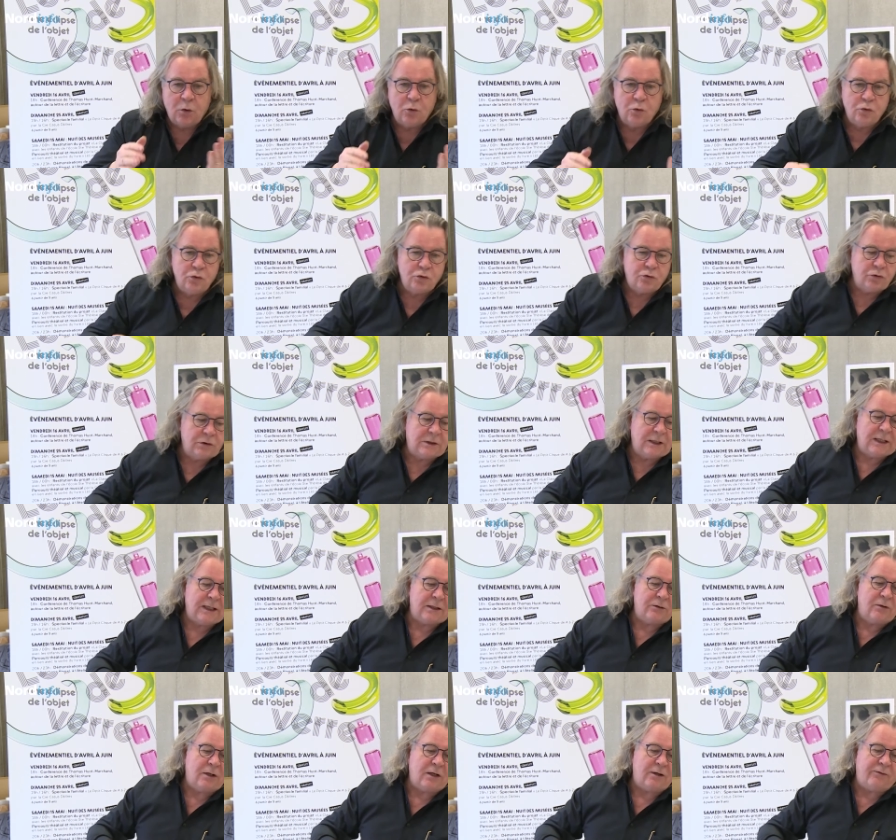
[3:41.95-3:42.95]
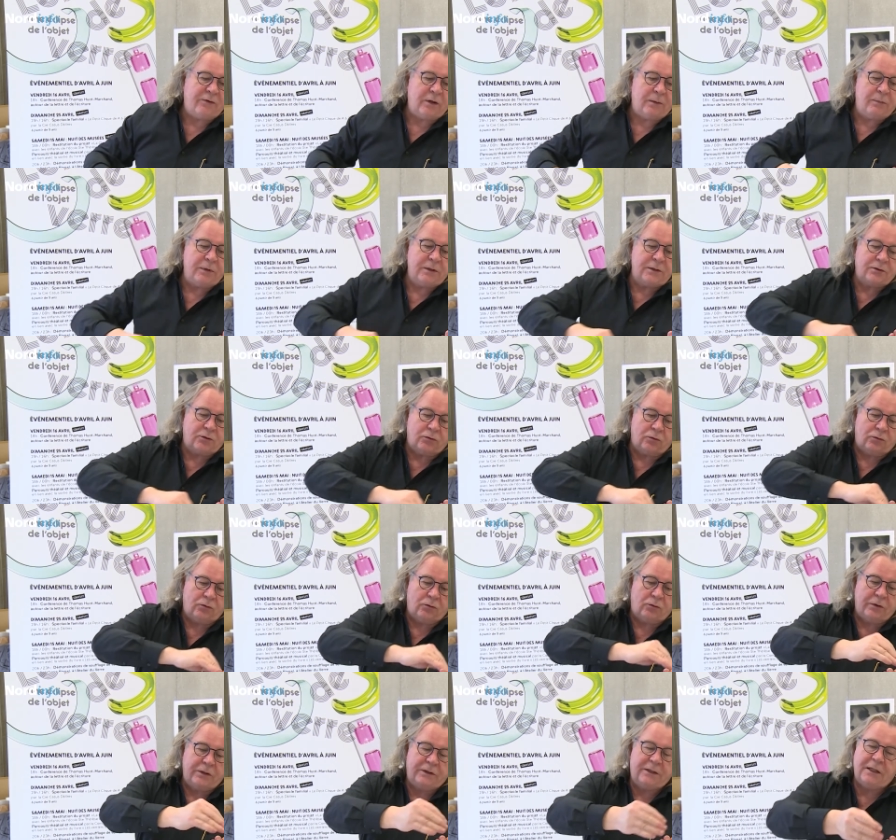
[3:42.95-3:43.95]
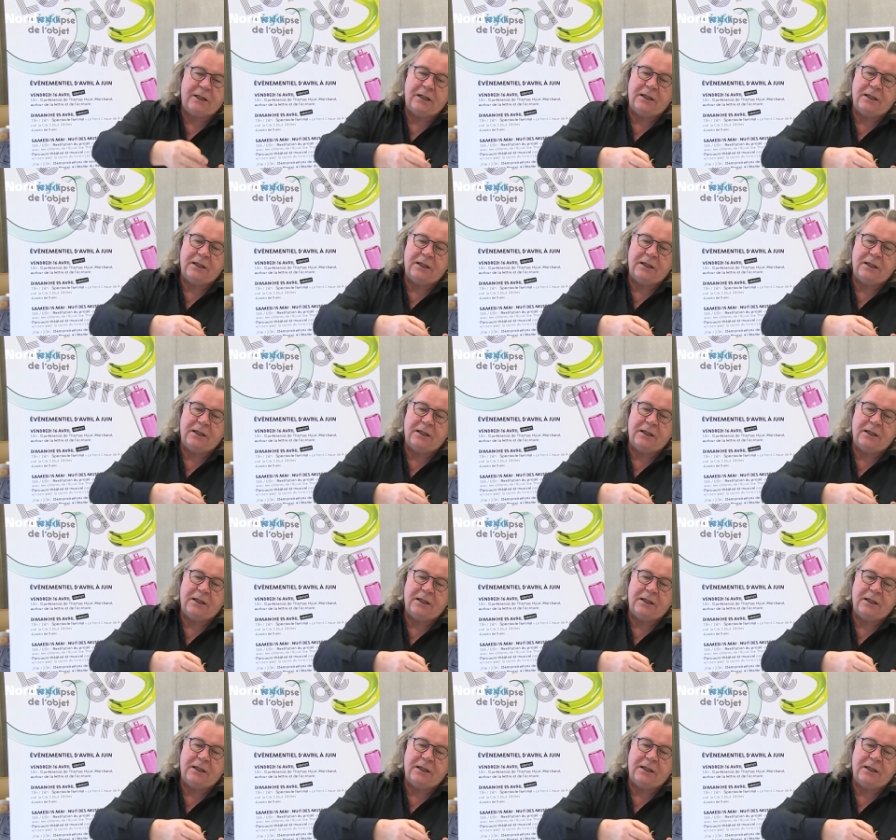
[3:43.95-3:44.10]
où toutes les lettres de l'alphabet ont été